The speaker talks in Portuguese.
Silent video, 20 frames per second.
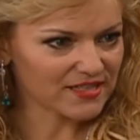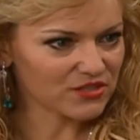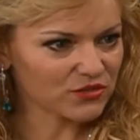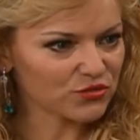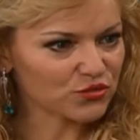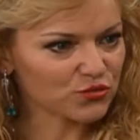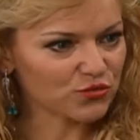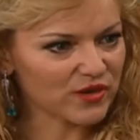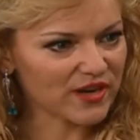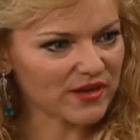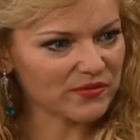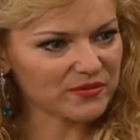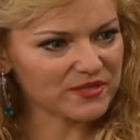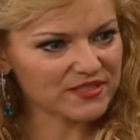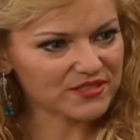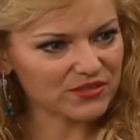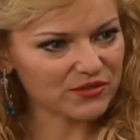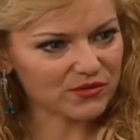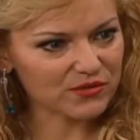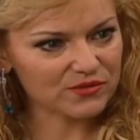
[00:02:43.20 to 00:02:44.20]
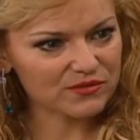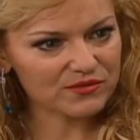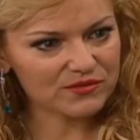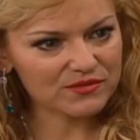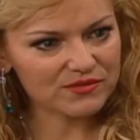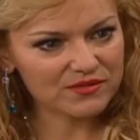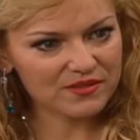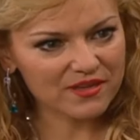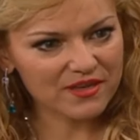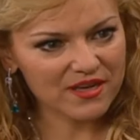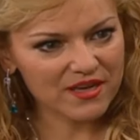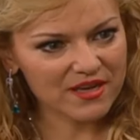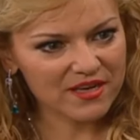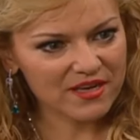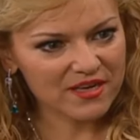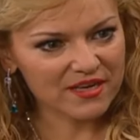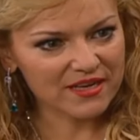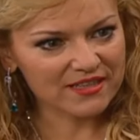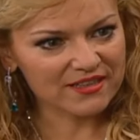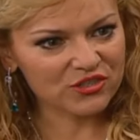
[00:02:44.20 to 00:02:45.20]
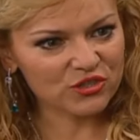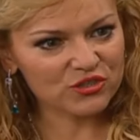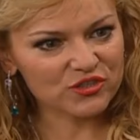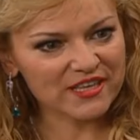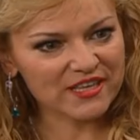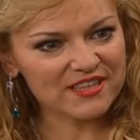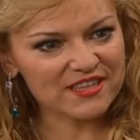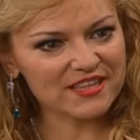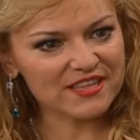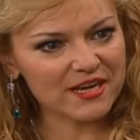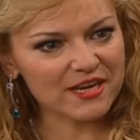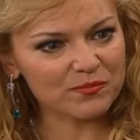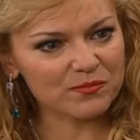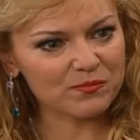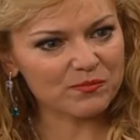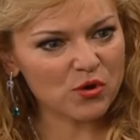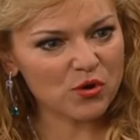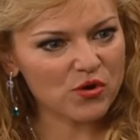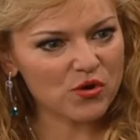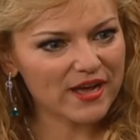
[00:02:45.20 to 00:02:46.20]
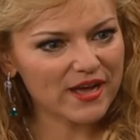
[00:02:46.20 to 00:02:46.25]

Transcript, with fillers: Isso é um aviso. Não atravesse o meu